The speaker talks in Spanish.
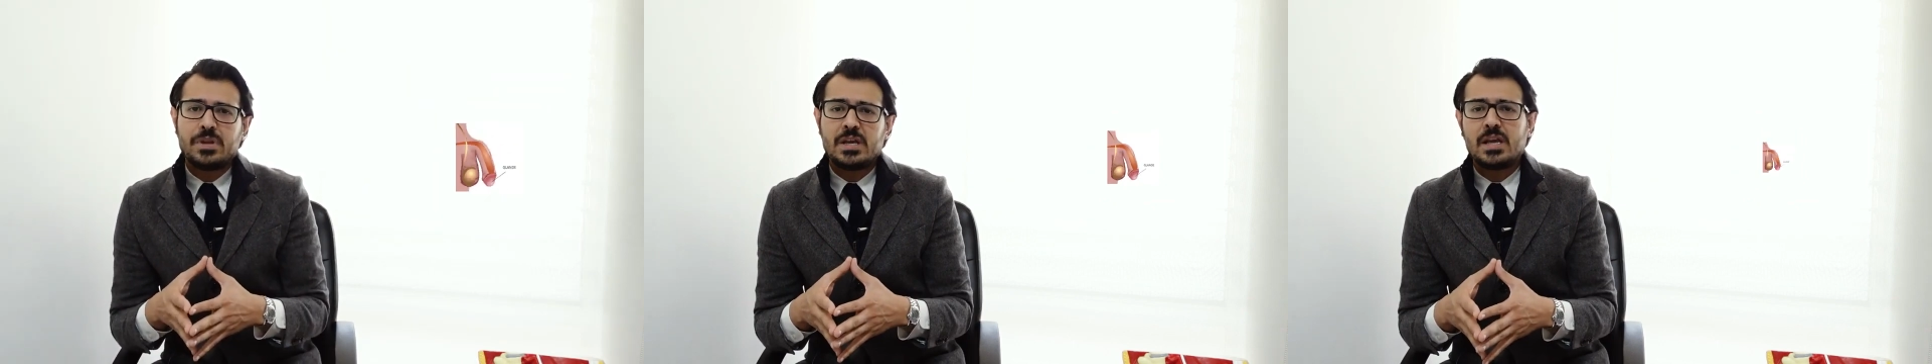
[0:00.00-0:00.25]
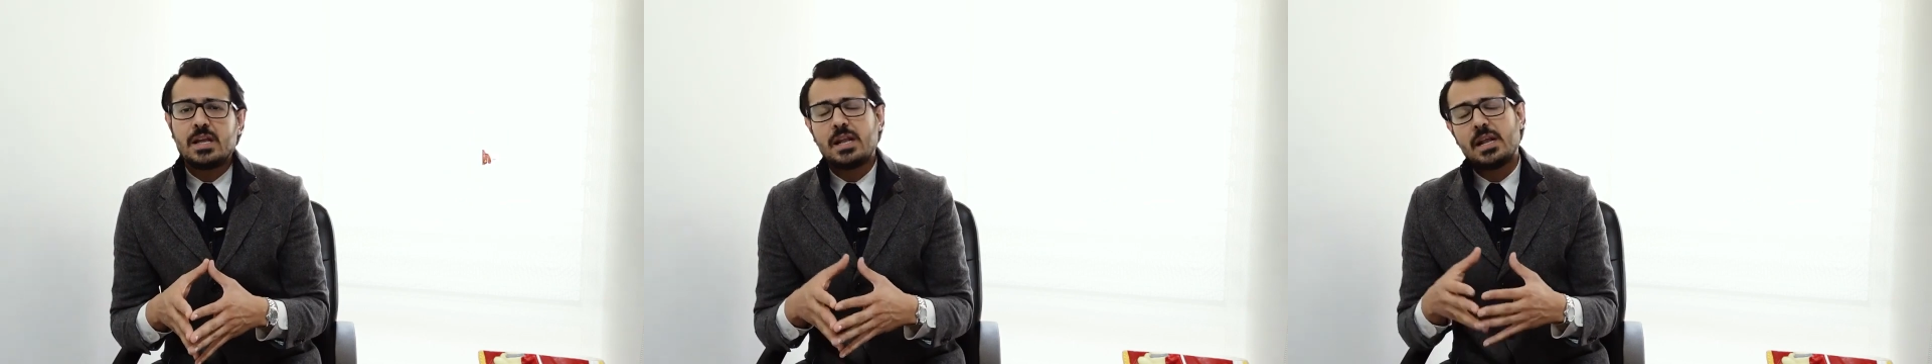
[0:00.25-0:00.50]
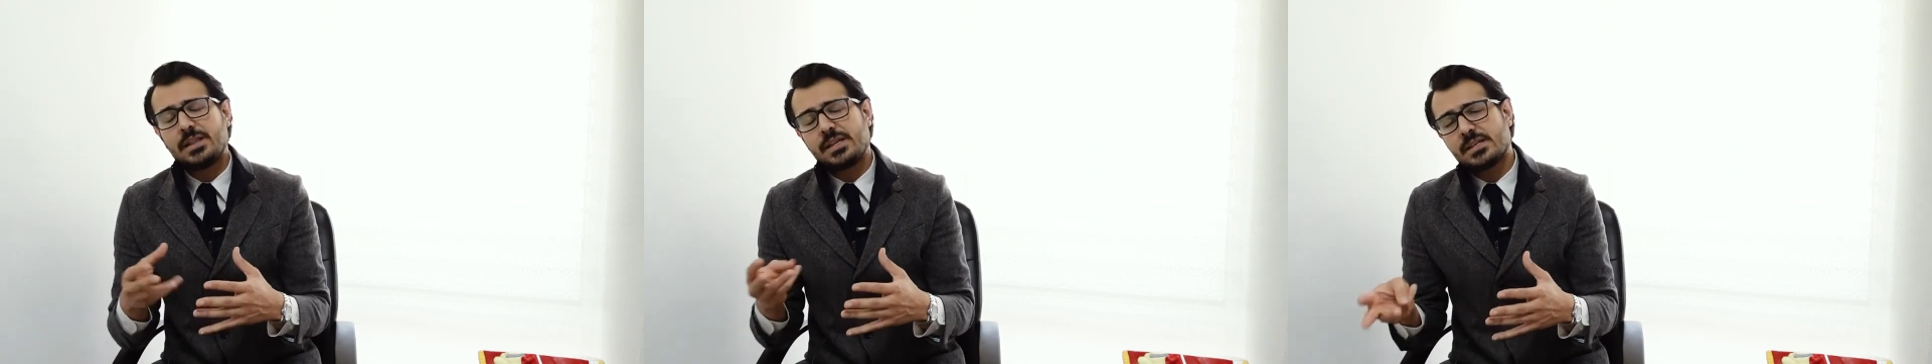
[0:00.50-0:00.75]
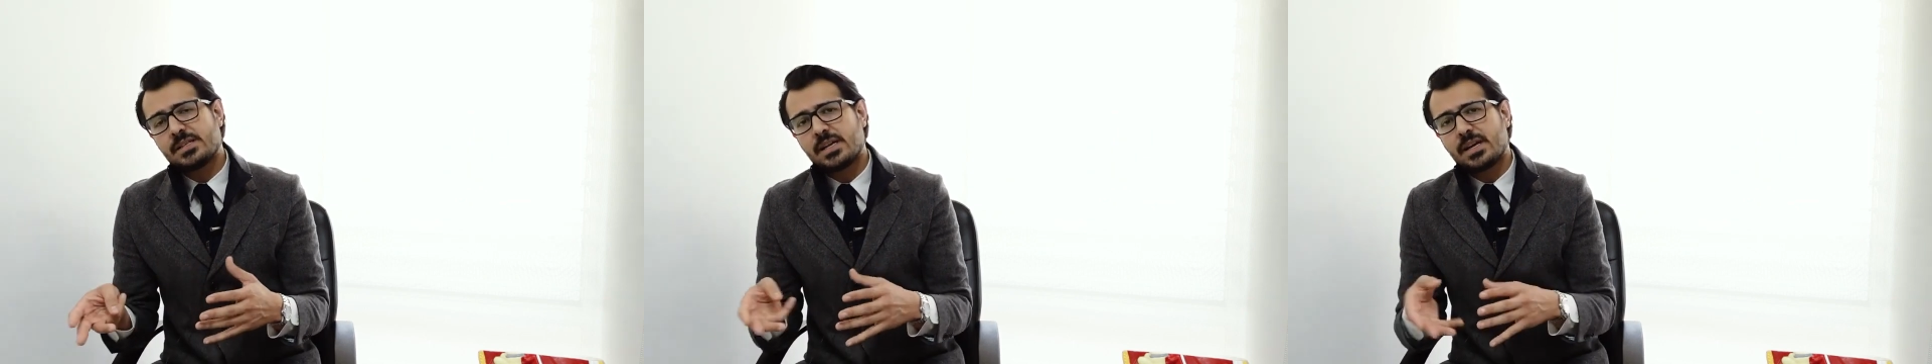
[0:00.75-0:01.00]
Y el
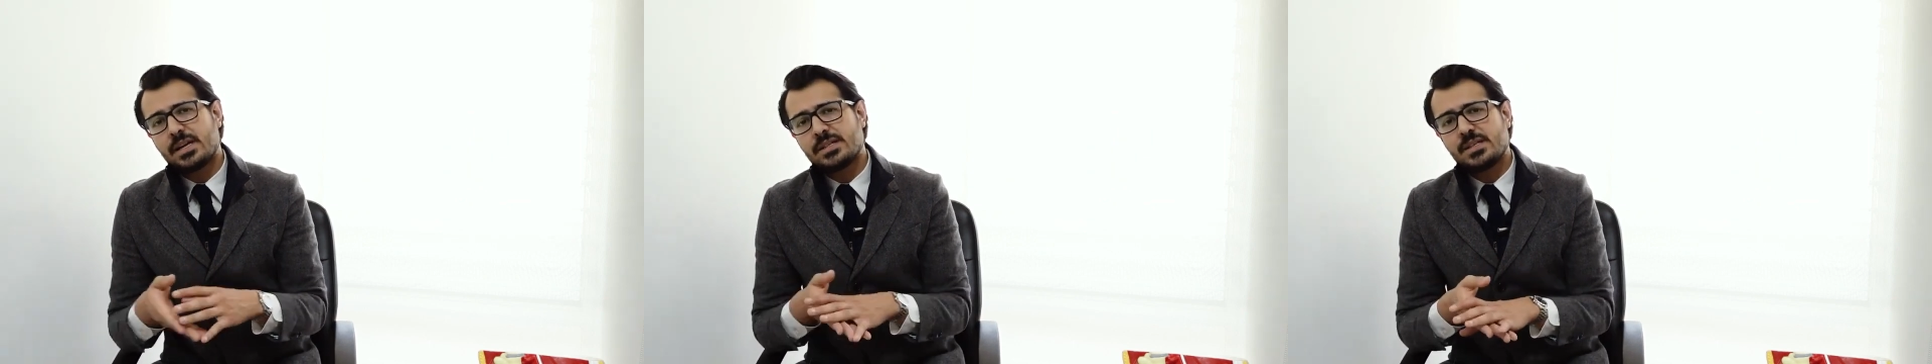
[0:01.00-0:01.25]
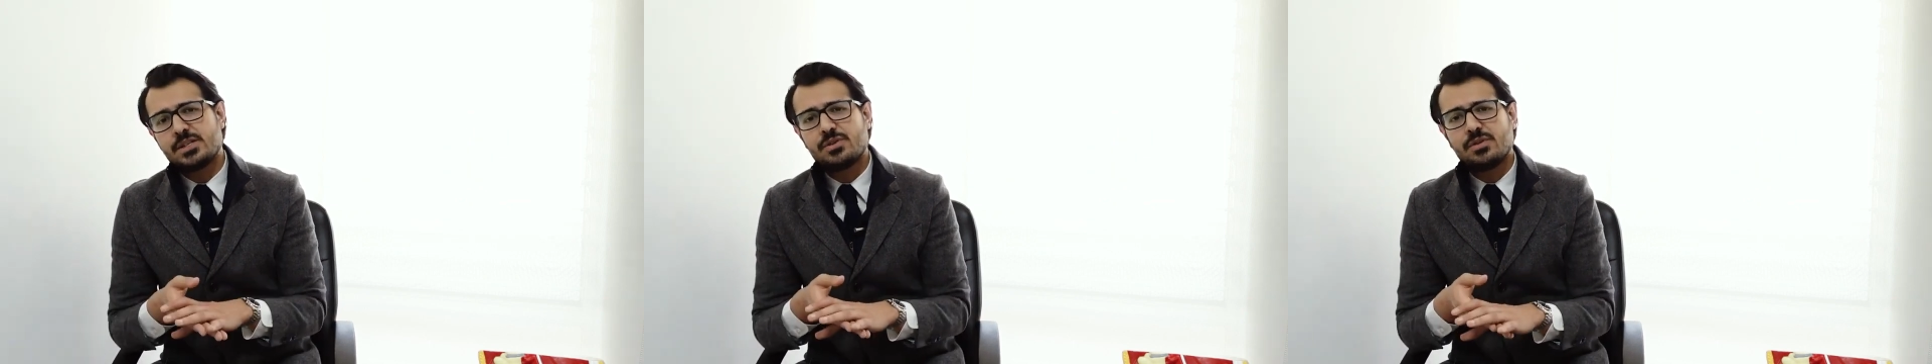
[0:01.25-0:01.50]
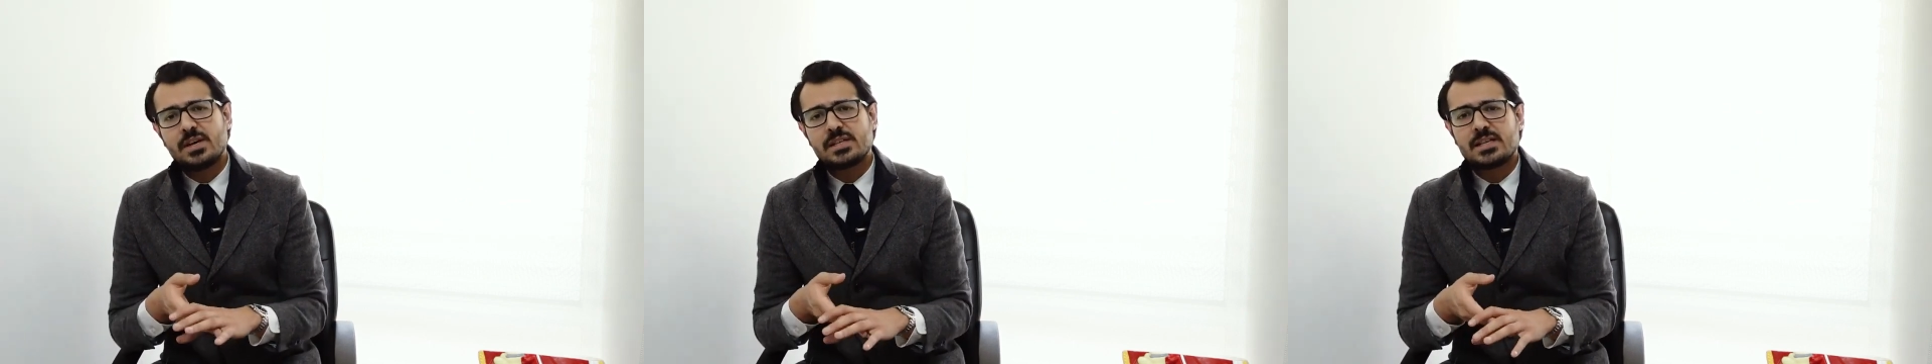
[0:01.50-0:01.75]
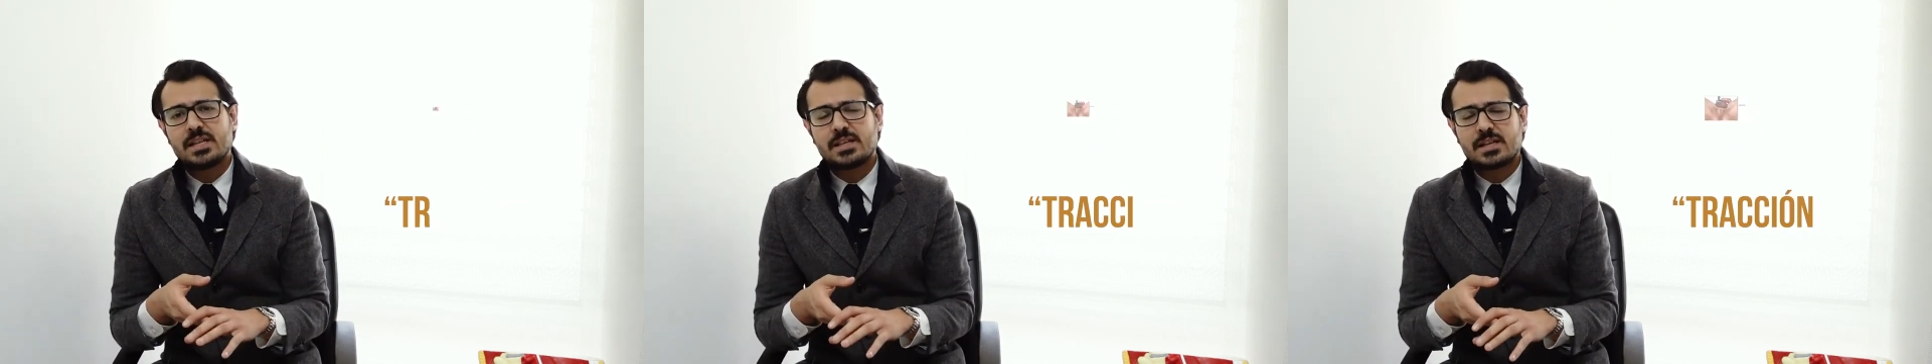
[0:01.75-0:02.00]
tercer ejercicio
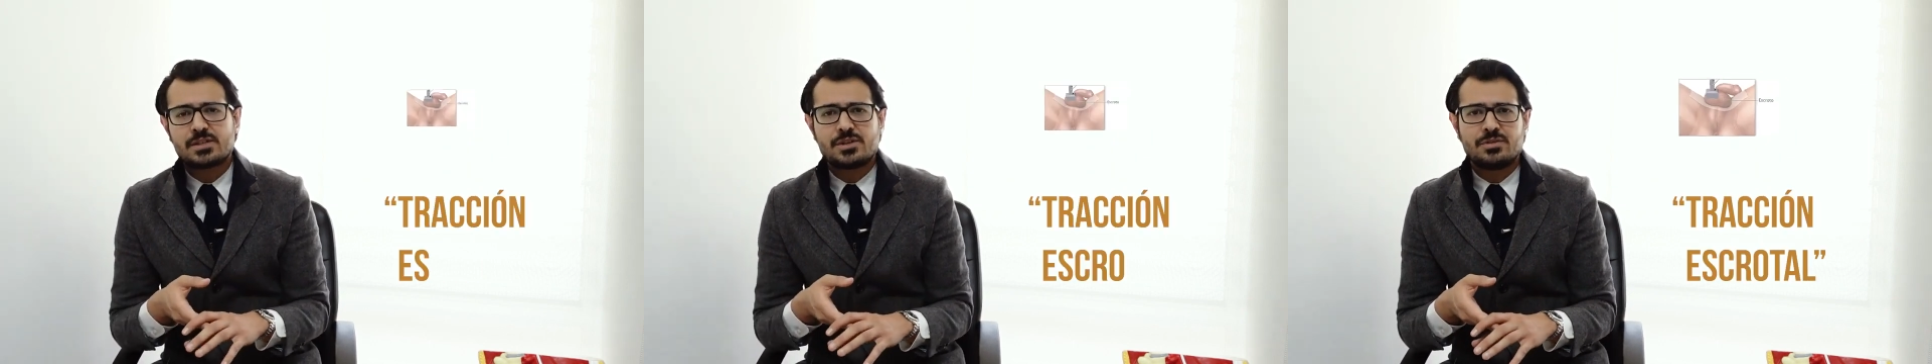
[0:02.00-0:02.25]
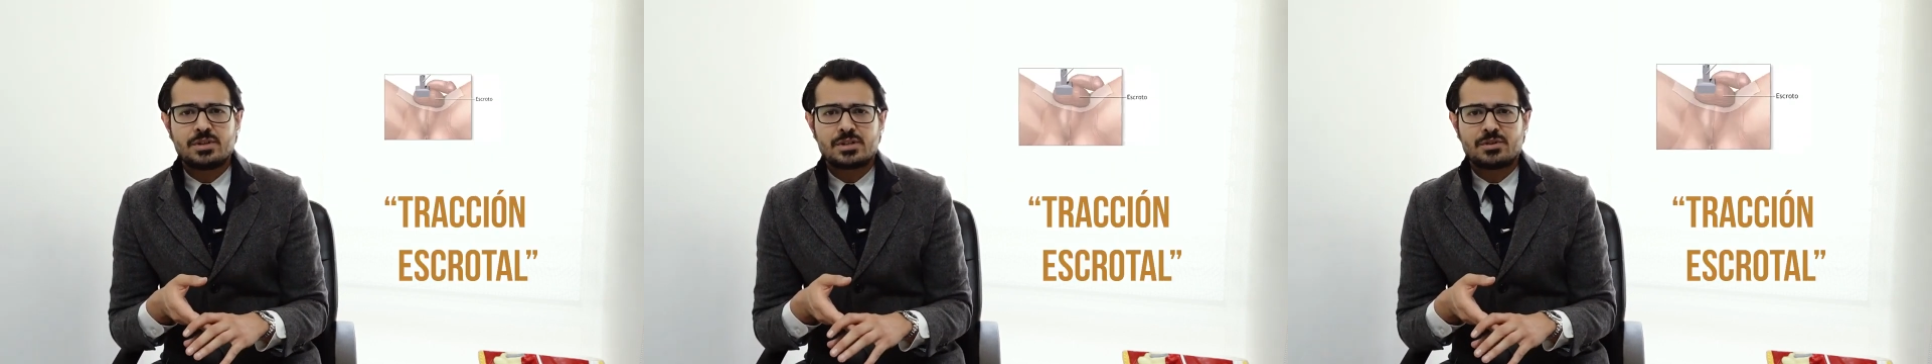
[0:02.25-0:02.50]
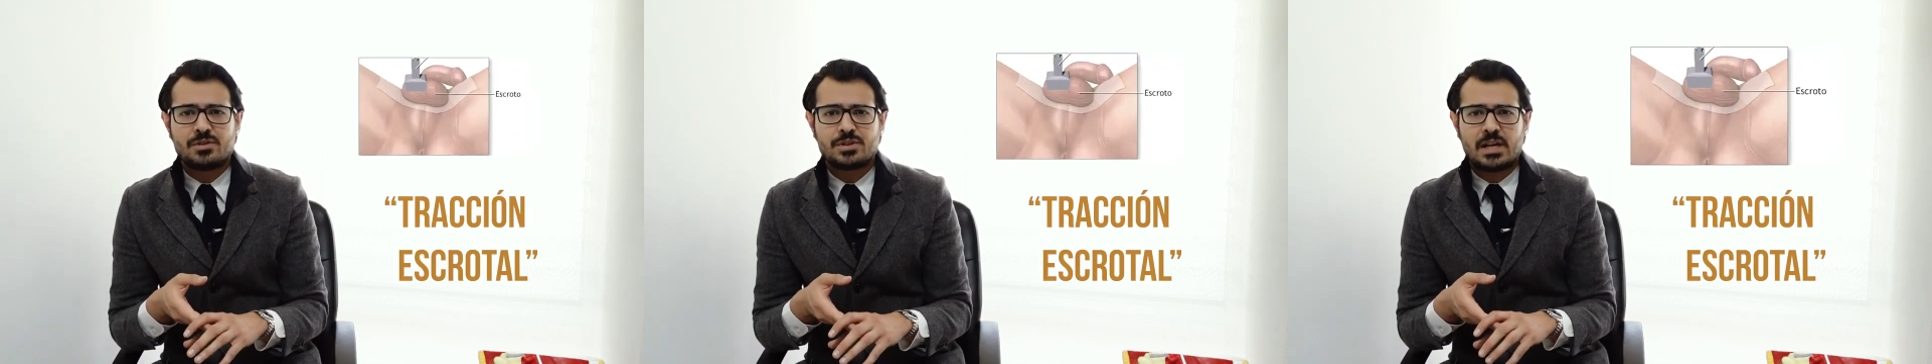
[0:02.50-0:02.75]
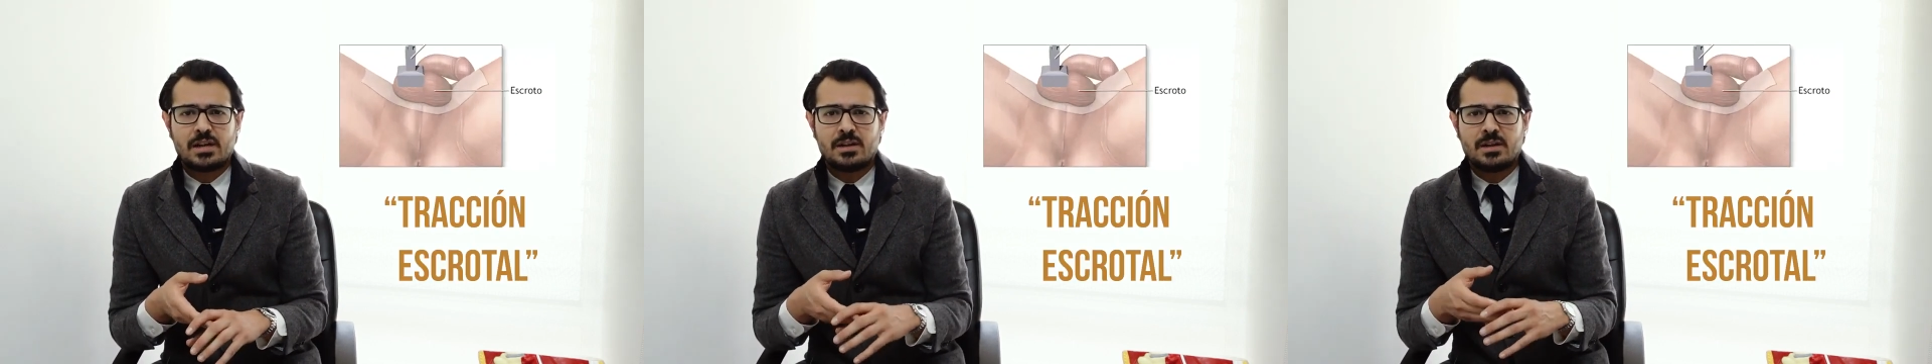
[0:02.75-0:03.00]
es la tracción
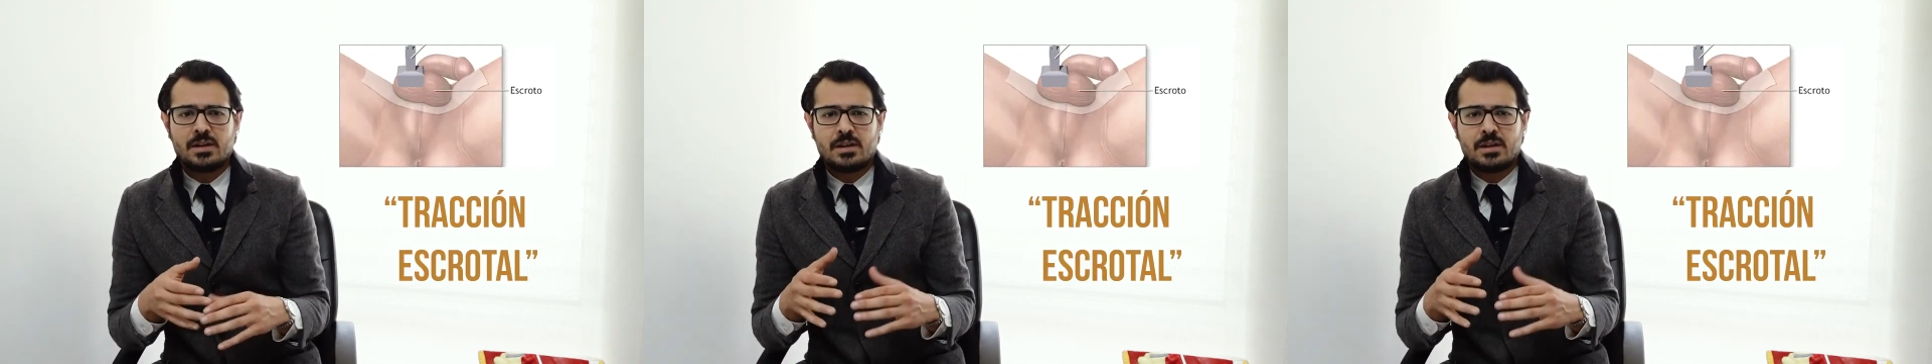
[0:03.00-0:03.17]
escrotal.